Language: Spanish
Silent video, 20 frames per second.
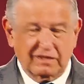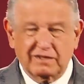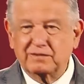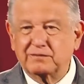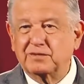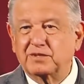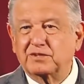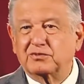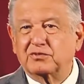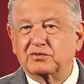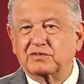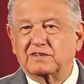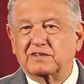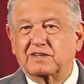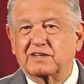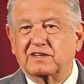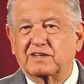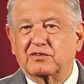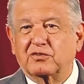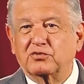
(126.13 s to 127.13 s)
alimentos
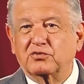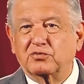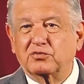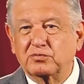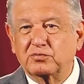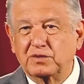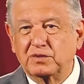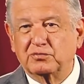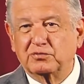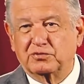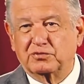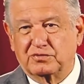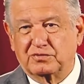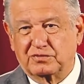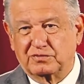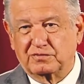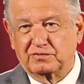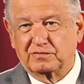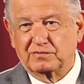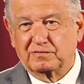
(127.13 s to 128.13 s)
que
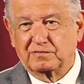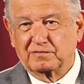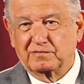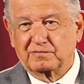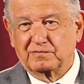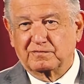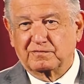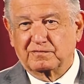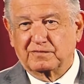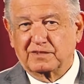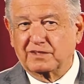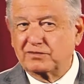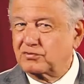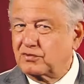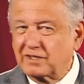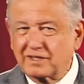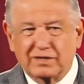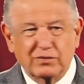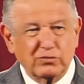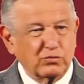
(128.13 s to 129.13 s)
consumimos.
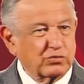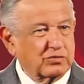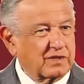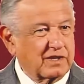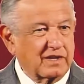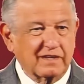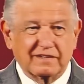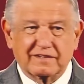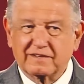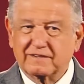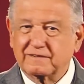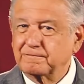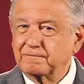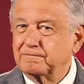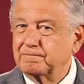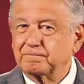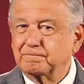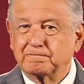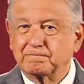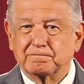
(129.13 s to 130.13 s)
Eso hay que buscar
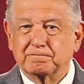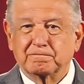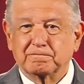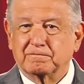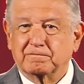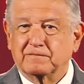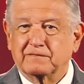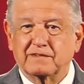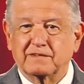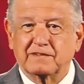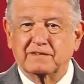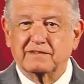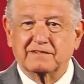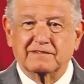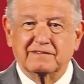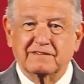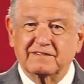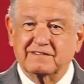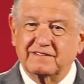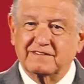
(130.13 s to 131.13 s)
este,